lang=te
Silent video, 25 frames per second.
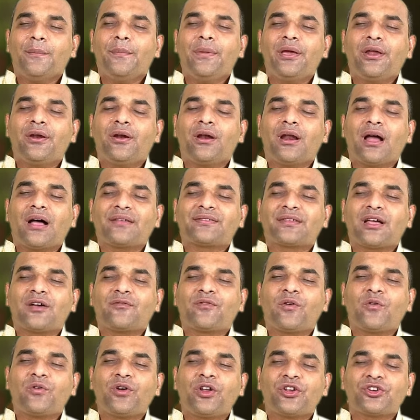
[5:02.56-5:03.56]
మీరు లాసా
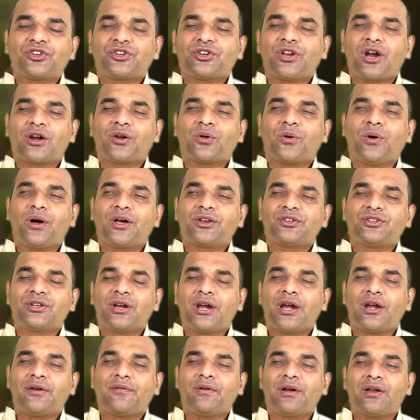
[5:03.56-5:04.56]
ఫౌండేషన్ డాట్ ఓఆర్జీ
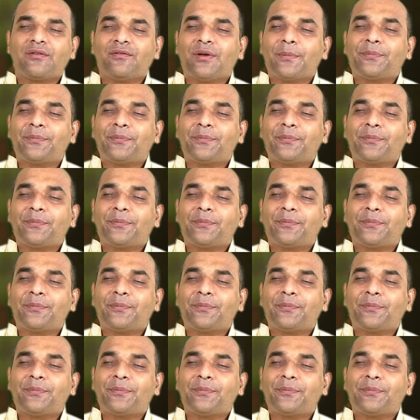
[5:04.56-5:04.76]
అనేటువంటి